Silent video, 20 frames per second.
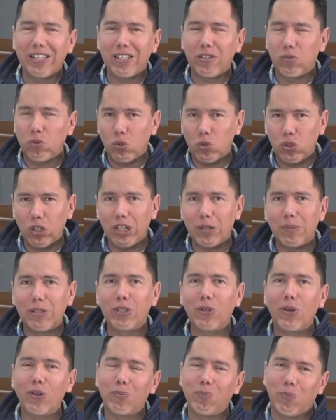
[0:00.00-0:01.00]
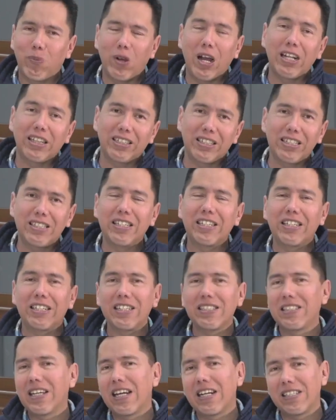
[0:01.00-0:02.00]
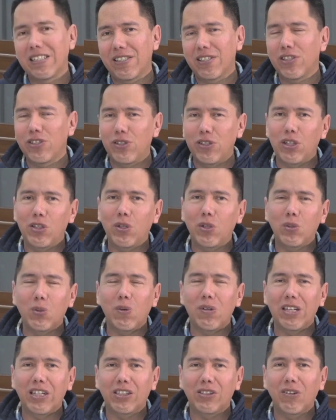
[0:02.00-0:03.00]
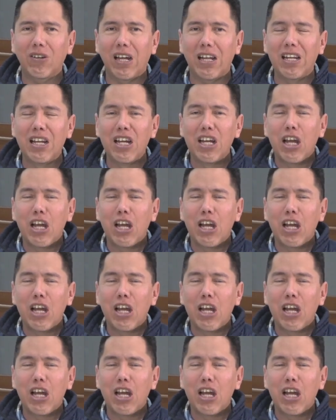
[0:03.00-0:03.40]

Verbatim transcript: su servidor, antes de ingresar a este instituto electoral,